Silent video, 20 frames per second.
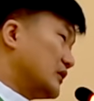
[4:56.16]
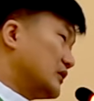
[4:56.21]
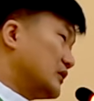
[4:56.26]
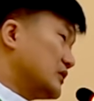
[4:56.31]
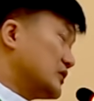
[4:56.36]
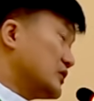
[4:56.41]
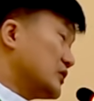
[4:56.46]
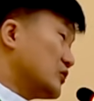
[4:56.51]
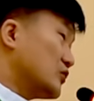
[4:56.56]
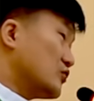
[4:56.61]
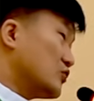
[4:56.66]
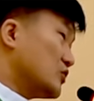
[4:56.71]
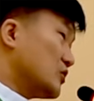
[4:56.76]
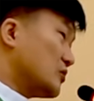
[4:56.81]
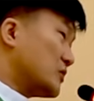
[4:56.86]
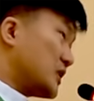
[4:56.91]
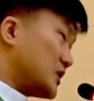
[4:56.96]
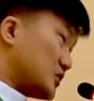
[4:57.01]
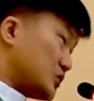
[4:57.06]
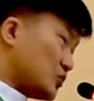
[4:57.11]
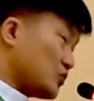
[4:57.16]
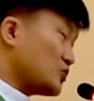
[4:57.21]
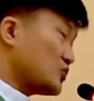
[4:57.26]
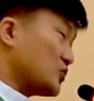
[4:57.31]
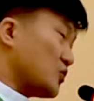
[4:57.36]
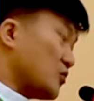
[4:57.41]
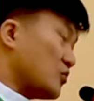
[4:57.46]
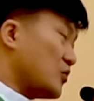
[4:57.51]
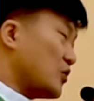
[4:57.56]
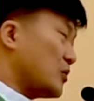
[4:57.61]
특정 구절만
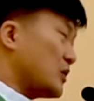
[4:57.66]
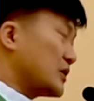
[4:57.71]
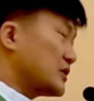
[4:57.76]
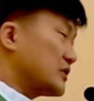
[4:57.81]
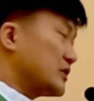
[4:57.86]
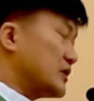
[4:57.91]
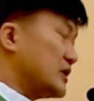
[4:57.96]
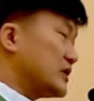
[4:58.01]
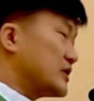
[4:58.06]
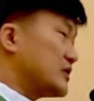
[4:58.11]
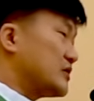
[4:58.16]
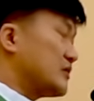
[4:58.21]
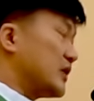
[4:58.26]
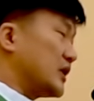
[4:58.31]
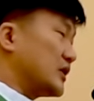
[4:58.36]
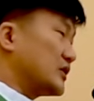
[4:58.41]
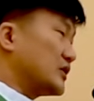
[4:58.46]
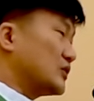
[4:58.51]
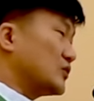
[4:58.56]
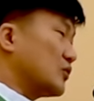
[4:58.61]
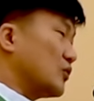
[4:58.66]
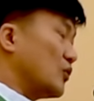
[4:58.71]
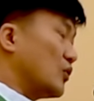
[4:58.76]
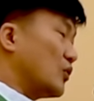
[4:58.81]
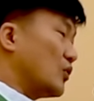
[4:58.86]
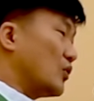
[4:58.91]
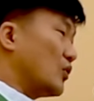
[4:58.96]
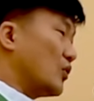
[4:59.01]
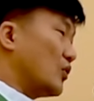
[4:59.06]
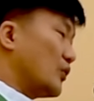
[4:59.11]
쇽쇽 뽑아서 읽지
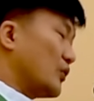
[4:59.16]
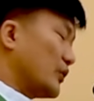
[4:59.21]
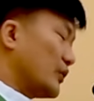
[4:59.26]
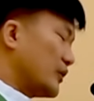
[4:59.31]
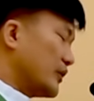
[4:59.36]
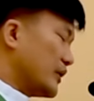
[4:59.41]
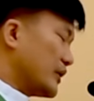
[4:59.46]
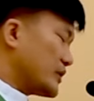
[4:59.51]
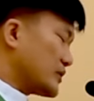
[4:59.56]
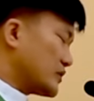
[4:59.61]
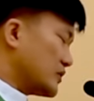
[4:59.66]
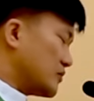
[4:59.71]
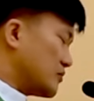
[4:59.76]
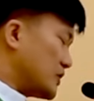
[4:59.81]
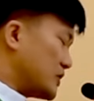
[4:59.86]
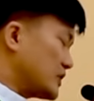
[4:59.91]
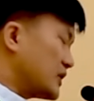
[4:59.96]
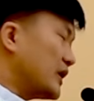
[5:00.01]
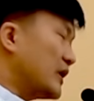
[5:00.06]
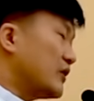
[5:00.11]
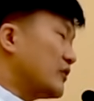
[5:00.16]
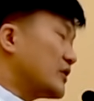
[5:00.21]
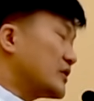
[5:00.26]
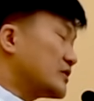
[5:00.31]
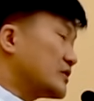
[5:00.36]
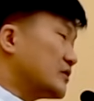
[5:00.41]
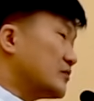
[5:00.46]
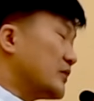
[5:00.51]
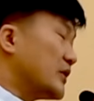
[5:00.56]
마시고 그래서 미사에 와서